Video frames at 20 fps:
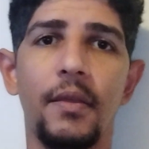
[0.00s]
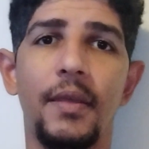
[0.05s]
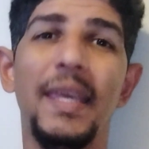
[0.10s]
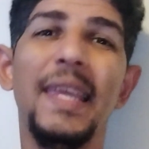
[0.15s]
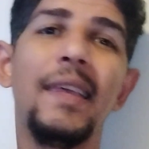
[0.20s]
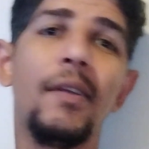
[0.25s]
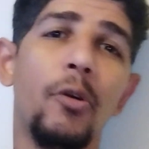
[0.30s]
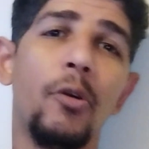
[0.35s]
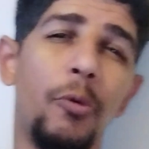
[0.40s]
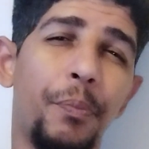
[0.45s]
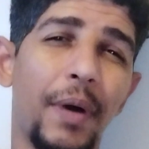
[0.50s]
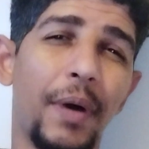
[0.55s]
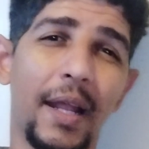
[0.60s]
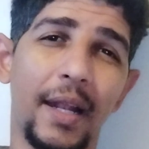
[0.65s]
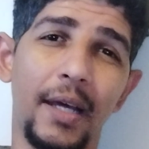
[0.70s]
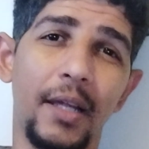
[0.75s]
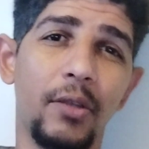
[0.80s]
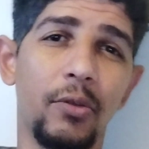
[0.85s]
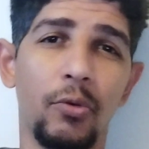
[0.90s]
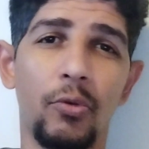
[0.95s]
Que
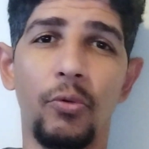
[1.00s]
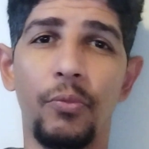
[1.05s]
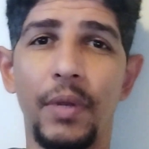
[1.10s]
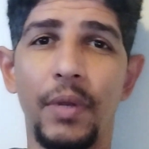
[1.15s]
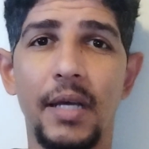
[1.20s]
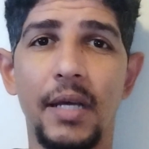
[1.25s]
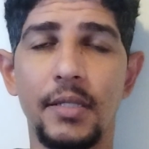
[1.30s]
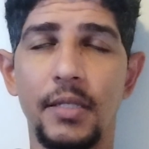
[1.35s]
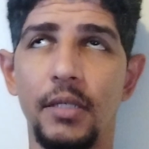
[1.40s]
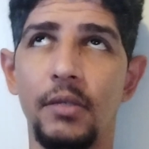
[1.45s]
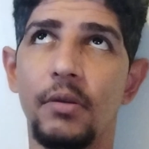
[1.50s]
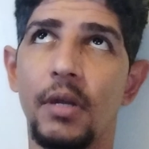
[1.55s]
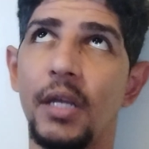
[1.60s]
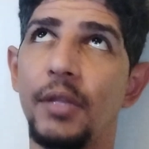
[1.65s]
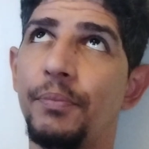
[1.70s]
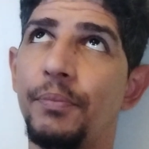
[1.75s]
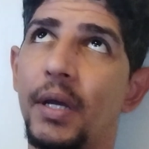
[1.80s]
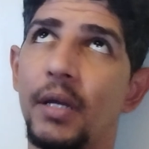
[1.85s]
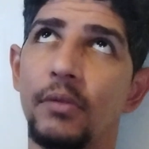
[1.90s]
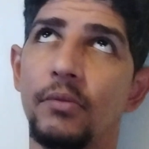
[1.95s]
comparando com o Brasil, que a
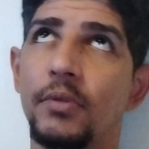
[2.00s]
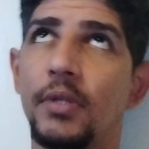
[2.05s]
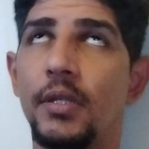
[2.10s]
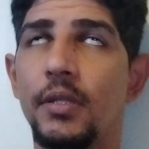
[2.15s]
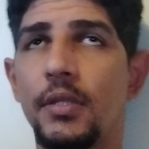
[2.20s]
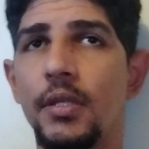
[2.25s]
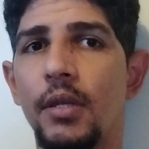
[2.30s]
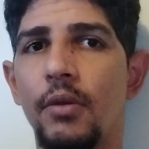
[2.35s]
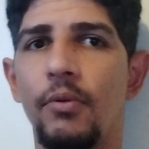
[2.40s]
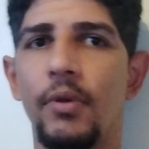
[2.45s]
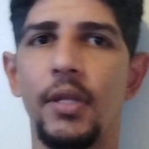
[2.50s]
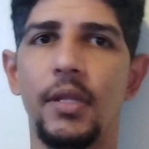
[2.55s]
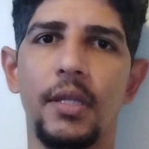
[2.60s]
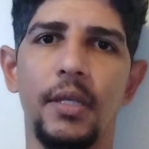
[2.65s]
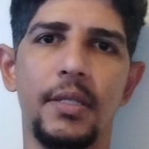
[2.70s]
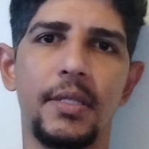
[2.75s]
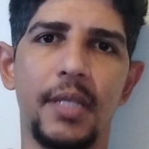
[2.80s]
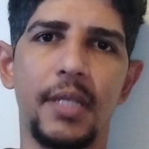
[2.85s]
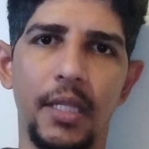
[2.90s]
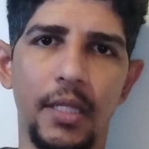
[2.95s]
gente paga
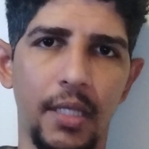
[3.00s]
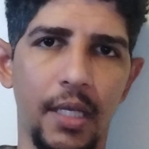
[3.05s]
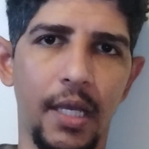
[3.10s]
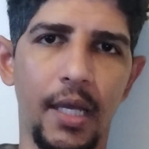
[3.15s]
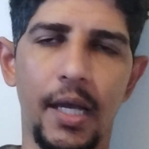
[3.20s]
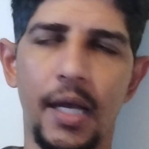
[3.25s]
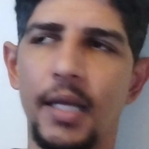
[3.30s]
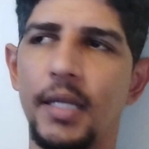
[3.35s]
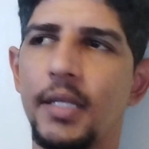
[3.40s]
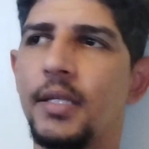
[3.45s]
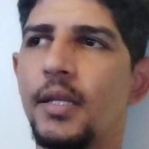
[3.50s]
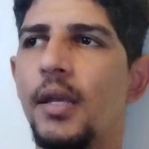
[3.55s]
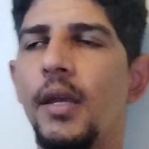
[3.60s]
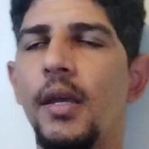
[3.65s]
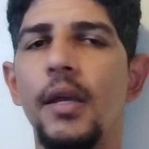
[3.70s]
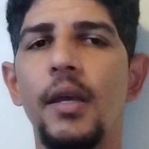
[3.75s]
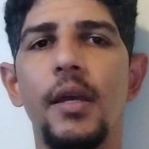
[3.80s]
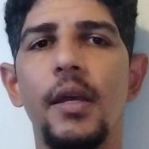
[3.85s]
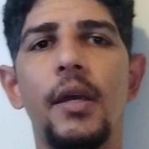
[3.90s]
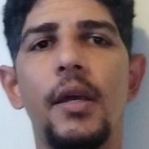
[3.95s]
257 reais,
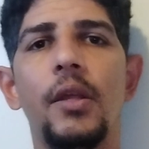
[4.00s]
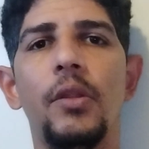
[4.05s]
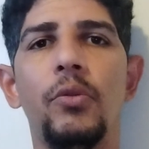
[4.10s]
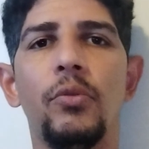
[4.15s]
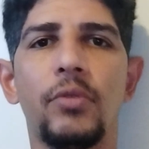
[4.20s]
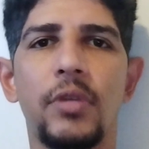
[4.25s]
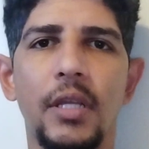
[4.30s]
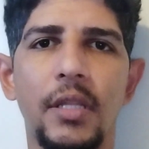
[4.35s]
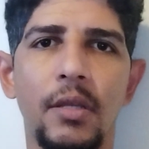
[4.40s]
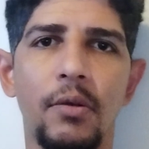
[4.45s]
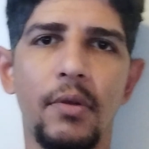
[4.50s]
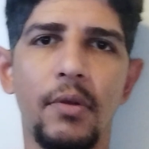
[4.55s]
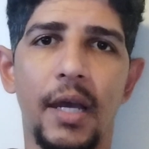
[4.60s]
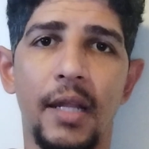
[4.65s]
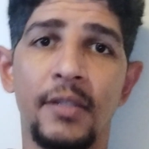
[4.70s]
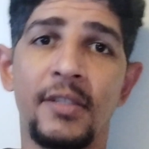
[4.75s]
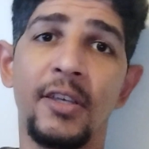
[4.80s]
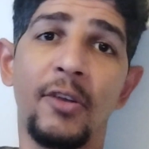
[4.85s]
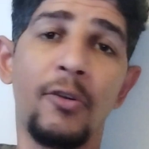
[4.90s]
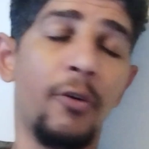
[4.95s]
não sai tão
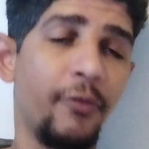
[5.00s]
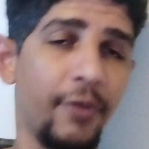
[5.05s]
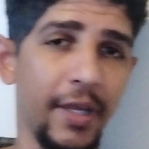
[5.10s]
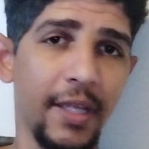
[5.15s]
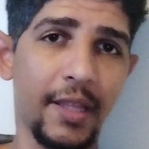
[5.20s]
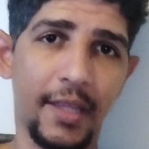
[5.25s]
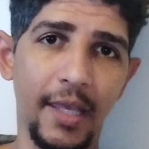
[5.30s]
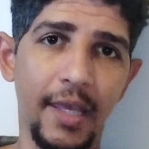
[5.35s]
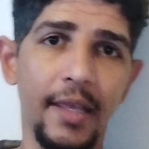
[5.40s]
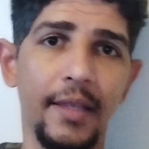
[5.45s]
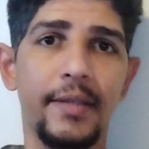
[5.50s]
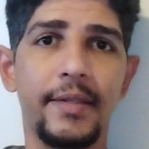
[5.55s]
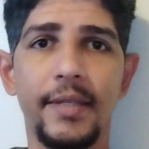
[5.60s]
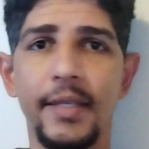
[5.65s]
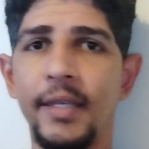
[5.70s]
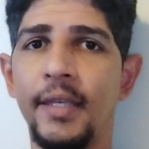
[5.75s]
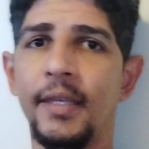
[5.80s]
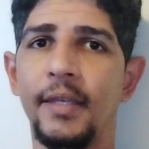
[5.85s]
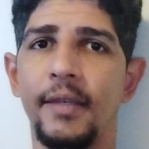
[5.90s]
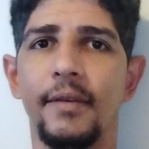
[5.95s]
caro. Se converter,
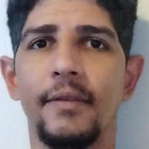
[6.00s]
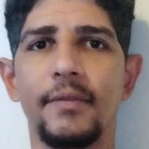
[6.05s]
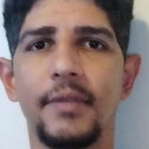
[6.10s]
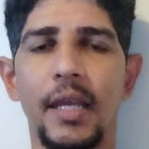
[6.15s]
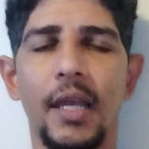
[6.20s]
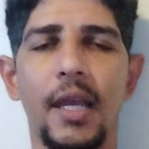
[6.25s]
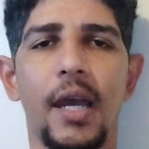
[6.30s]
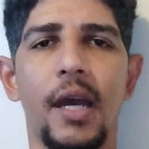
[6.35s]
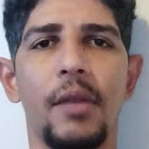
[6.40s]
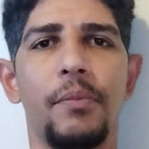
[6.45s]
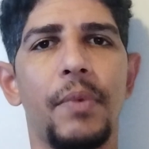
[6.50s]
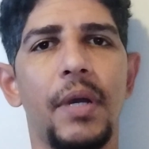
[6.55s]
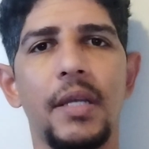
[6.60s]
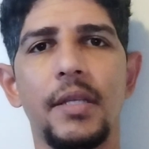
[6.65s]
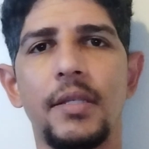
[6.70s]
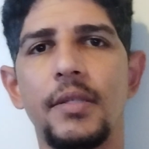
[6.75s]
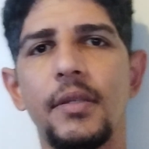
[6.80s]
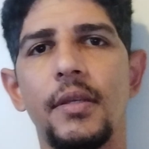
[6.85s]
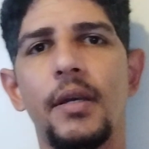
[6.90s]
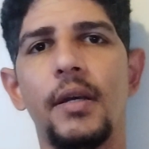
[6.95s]
sim, sai caro,
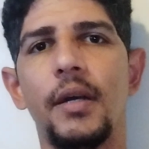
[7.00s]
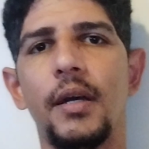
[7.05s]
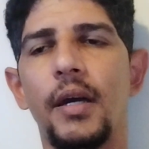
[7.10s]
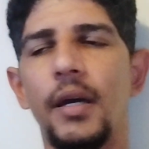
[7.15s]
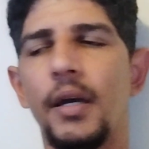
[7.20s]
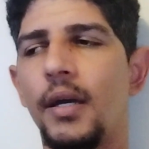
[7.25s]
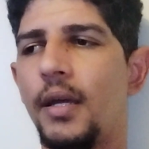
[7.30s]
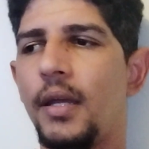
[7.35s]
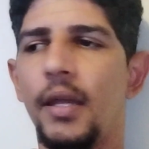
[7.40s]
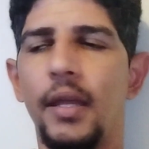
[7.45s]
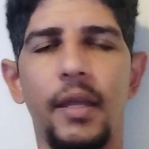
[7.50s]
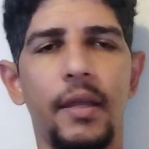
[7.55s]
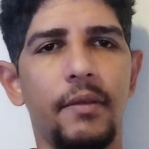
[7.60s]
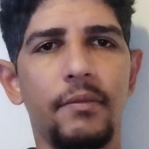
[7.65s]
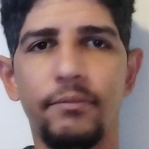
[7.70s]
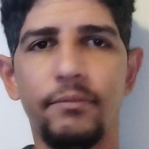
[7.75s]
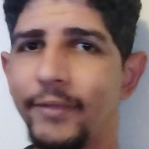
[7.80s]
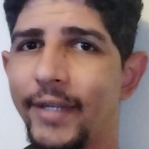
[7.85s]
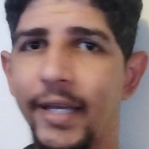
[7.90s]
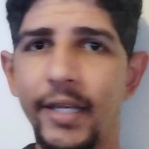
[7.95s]
mas
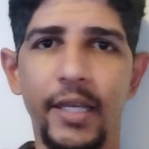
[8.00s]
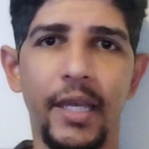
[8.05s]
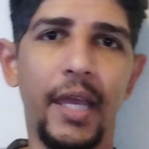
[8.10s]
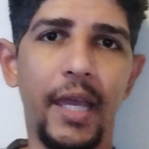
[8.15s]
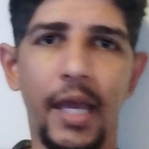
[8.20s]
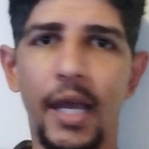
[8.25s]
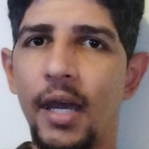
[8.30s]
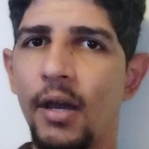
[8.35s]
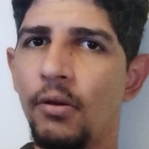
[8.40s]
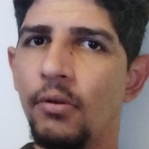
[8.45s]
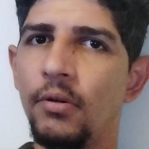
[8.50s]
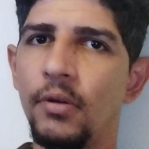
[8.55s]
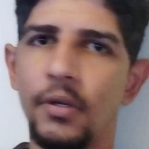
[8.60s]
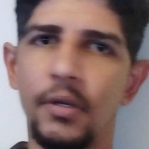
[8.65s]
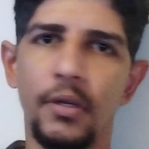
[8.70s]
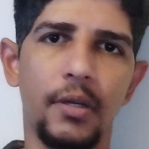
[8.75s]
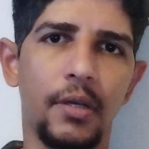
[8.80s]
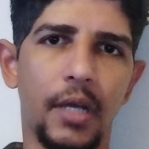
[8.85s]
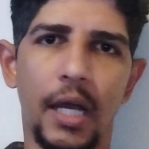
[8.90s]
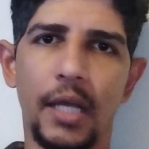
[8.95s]
ganho real
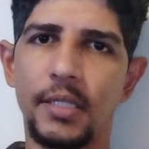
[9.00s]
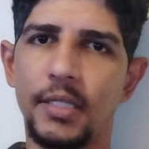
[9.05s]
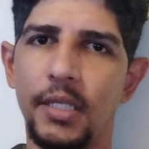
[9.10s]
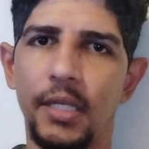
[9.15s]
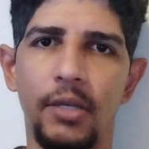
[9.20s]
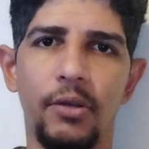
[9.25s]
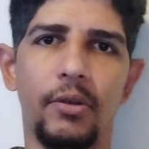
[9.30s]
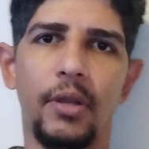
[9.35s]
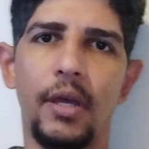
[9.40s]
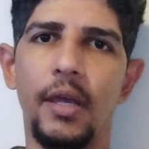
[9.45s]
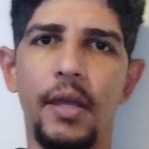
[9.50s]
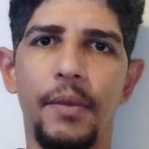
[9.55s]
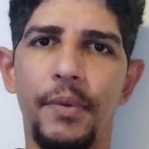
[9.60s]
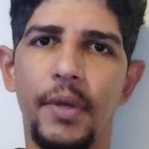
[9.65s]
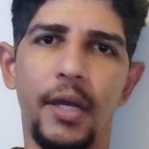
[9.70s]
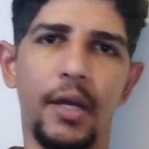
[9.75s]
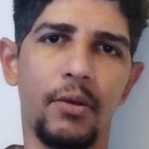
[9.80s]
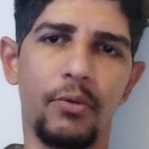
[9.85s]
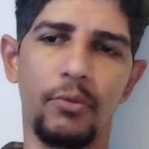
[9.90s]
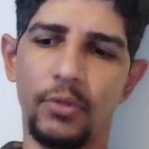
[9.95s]
gasta dinheiro. É a
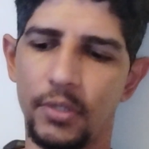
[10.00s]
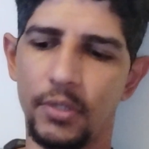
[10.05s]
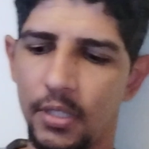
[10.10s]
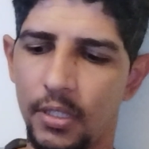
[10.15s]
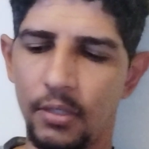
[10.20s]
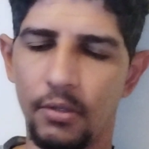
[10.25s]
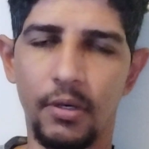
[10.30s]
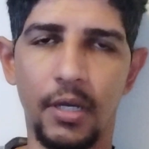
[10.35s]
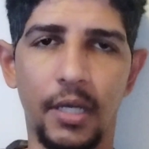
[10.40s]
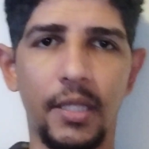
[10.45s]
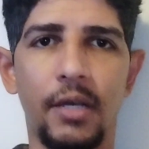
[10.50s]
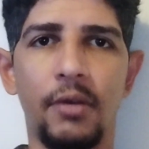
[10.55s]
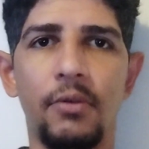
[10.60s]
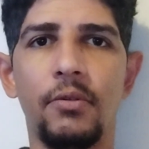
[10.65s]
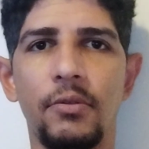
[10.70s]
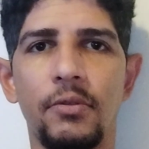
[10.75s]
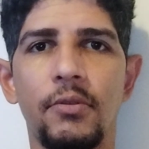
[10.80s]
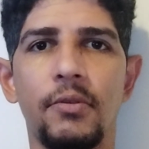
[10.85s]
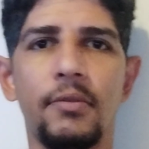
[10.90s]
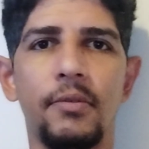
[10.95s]
mesma coisa, entendeu? Cada
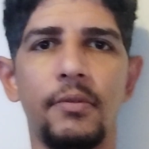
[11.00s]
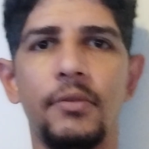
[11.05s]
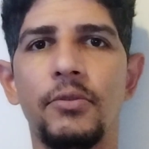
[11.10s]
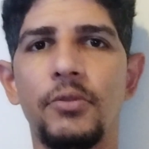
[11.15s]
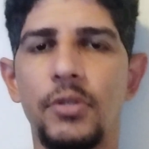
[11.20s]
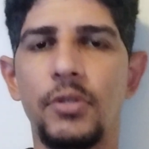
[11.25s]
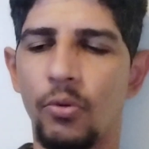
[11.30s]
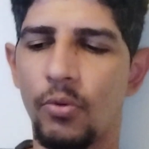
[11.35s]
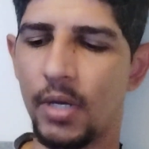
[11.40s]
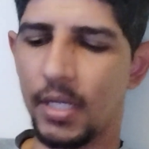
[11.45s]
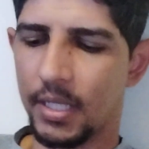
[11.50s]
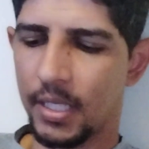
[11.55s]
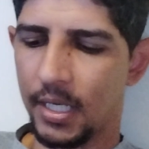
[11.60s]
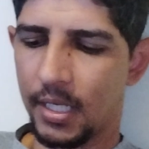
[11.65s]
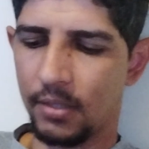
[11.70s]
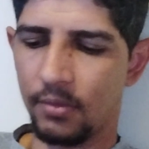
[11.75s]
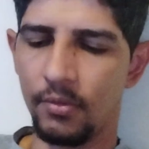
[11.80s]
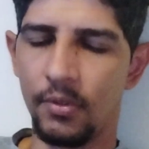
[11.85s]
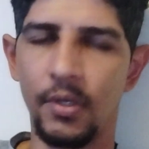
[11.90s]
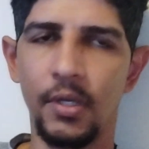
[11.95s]
um no, seu
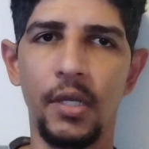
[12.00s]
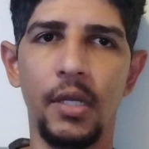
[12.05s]
quadrado.